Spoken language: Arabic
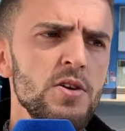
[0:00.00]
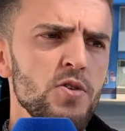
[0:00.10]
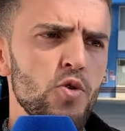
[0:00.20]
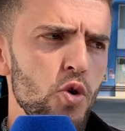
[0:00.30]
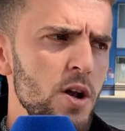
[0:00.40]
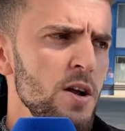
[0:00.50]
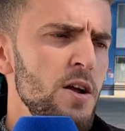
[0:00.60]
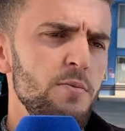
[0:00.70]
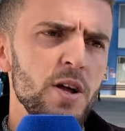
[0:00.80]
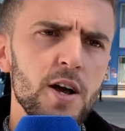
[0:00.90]
كل
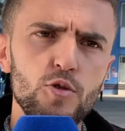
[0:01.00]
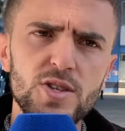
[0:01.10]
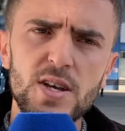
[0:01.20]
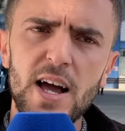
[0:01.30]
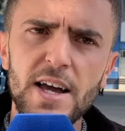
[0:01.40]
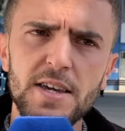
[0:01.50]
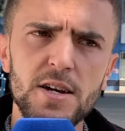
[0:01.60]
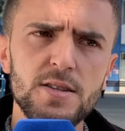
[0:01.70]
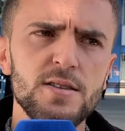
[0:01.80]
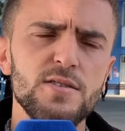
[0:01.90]
ما له
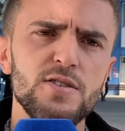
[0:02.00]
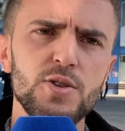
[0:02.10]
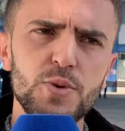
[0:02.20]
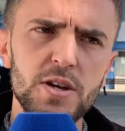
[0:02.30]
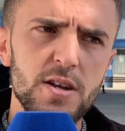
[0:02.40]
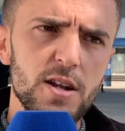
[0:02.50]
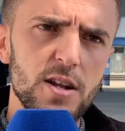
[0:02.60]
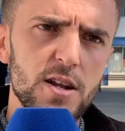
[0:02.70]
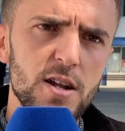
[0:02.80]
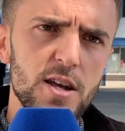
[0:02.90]
صلاحيات تدبير
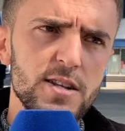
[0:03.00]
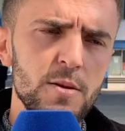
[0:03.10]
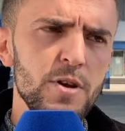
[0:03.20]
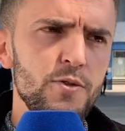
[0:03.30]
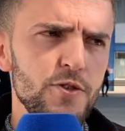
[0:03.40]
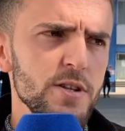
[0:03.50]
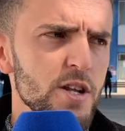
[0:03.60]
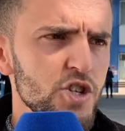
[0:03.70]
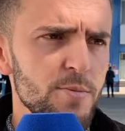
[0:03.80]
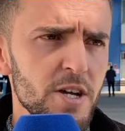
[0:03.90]
هذه الملفات
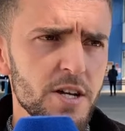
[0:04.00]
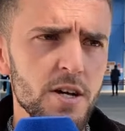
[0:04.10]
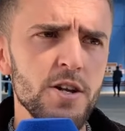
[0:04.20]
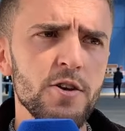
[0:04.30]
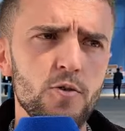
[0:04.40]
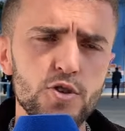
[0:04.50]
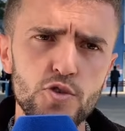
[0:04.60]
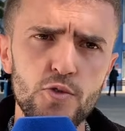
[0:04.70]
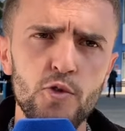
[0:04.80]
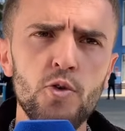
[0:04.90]
الجامعيه انه
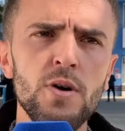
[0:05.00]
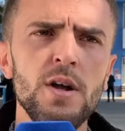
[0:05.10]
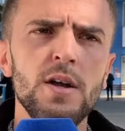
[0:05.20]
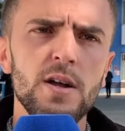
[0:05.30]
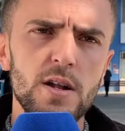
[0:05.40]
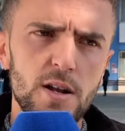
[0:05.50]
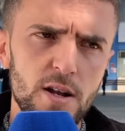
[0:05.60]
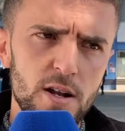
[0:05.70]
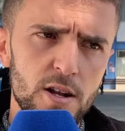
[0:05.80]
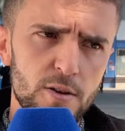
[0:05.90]
يشوفوا
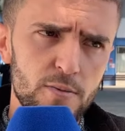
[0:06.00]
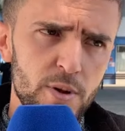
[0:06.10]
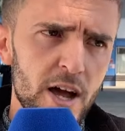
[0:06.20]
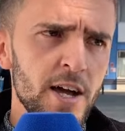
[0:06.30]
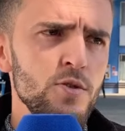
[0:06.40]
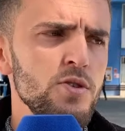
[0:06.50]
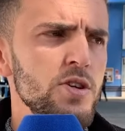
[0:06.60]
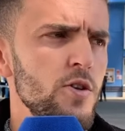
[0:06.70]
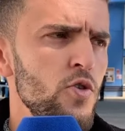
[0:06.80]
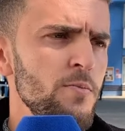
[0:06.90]
بالاعين
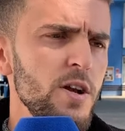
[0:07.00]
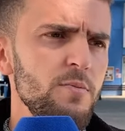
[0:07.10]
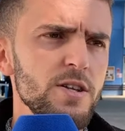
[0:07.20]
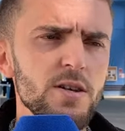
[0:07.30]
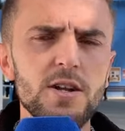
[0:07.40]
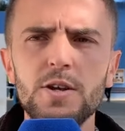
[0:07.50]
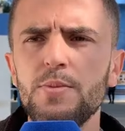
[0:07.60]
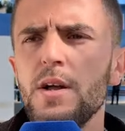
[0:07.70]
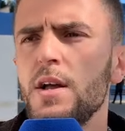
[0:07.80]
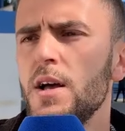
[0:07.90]
ديالهم المطالب
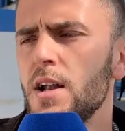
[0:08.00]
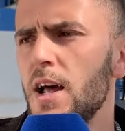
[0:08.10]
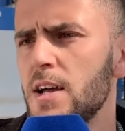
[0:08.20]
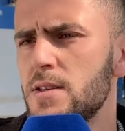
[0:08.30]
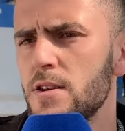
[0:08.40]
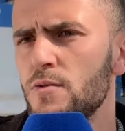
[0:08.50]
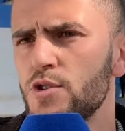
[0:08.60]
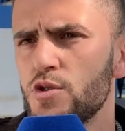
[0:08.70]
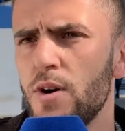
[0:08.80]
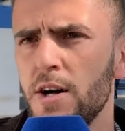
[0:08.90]
العادله
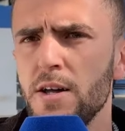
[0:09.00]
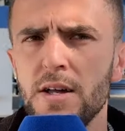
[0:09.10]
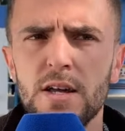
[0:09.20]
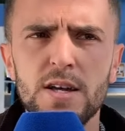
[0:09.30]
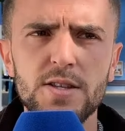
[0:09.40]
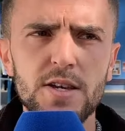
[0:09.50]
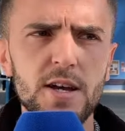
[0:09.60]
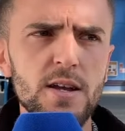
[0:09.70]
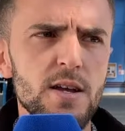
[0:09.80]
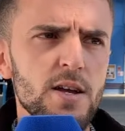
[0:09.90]
والمشروعه
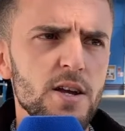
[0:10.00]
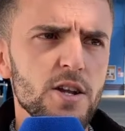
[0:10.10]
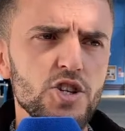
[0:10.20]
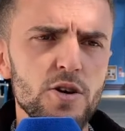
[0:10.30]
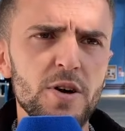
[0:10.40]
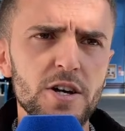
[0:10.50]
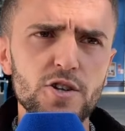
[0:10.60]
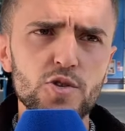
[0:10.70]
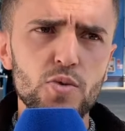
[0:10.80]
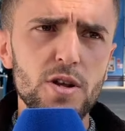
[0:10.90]
ديال
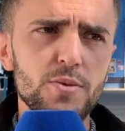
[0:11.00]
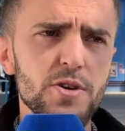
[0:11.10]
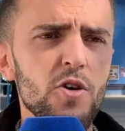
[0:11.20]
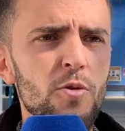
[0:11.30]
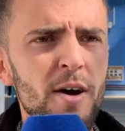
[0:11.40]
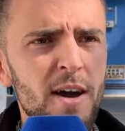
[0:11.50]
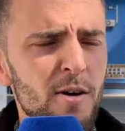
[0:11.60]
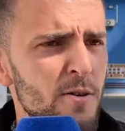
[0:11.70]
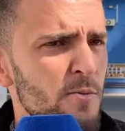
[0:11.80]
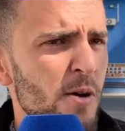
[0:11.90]
الجماهير الطلابيه
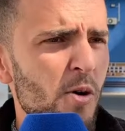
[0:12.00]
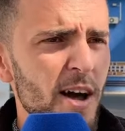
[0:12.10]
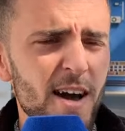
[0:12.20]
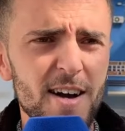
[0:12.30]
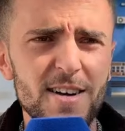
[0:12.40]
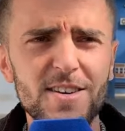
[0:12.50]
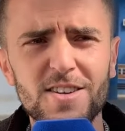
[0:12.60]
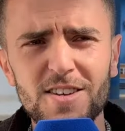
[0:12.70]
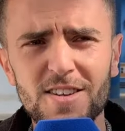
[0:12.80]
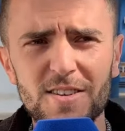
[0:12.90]
وما وقع
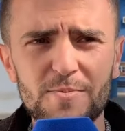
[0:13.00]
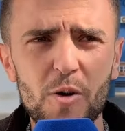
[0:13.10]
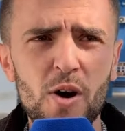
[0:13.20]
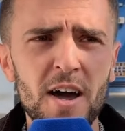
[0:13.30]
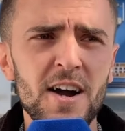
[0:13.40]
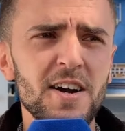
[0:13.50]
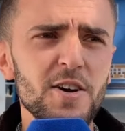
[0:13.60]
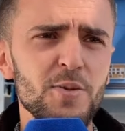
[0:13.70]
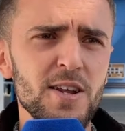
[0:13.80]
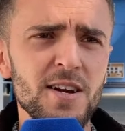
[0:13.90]
ما وقع
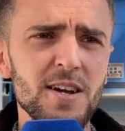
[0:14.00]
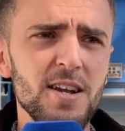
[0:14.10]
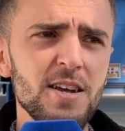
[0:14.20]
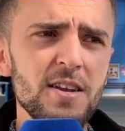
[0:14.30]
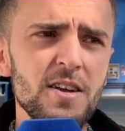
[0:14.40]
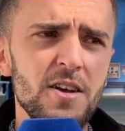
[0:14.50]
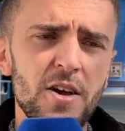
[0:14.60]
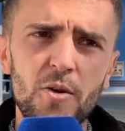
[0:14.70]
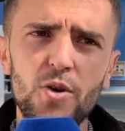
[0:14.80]
قبل قليل هو